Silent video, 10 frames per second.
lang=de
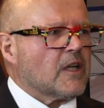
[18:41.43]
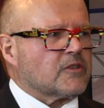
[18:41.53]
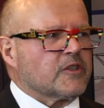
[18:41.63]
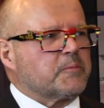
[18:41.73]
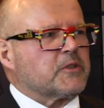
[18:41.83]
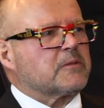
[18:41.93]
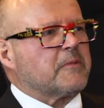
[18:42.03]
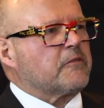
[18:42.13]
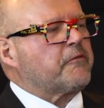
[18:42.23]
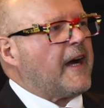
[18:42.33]
Sonst müsste
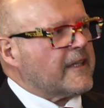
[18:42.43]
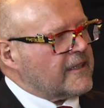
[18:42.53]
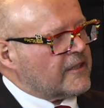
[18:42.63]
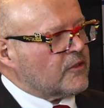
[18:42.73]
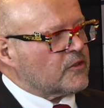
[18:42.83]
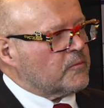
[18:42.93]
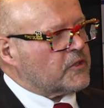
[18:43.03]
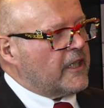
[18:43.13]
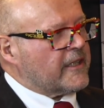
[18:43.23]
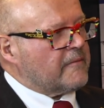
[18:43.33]
man einen
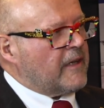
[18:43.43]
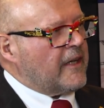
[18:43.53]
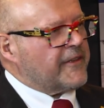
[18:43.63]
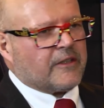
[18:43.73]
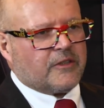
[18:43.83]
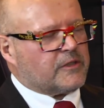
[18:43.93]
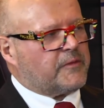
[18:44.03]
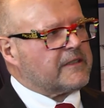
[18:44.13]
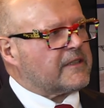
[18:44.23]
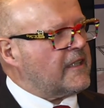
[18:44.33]
Fahrtrichtungsumschalter machen, der kostet
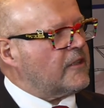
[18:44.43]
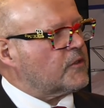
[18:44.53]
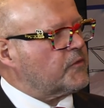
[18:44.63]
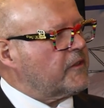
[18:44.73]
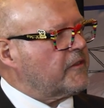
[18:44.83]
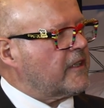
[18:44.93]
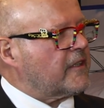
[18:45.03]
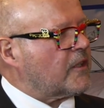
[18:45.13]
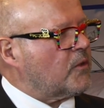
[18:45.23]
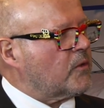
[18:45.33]
fast genauso viel wie ein
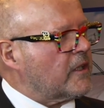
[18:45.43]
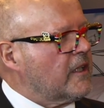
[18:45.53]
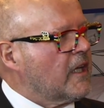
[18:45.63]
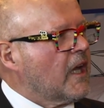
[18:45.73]
Decoder.